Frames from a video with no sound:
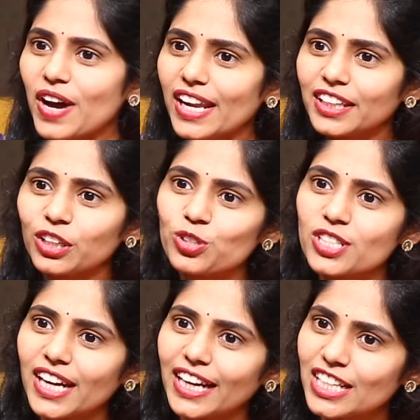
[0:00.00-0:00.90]
వాళ్ళ దగ్గర
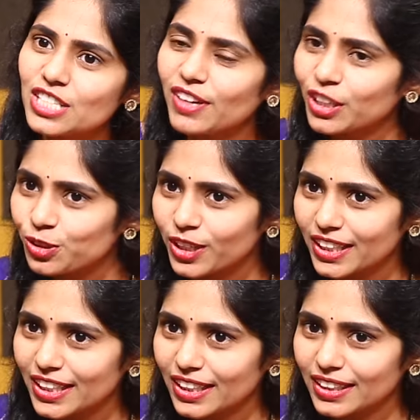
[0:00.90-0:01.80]
కొంచెం గైడెన్స్ వాళ్ళకి
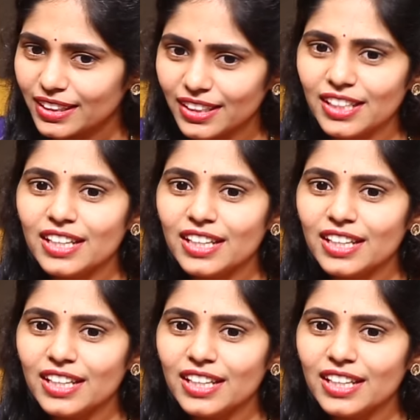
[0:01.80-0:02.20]
దొరికినట్లయితే